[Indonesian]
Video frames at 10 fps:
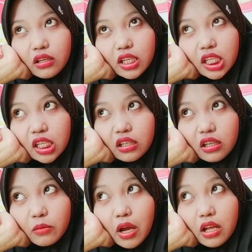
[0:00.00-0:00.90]
ini
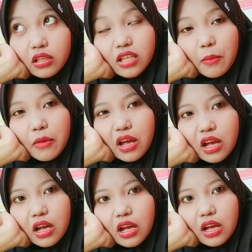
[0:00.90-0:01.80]
dekat banget sama
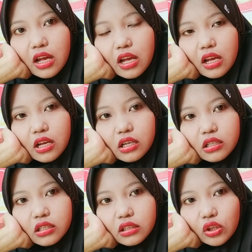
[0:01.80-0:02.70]

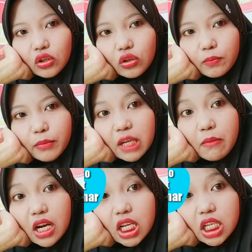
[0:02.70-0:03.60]
uh,
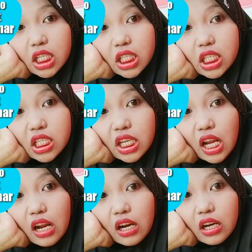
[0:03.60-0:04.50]
minimarket
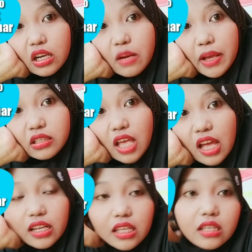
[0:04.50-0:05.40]
Sinar
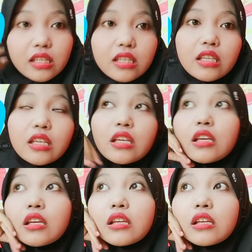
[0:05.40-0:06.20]
Mangsari ini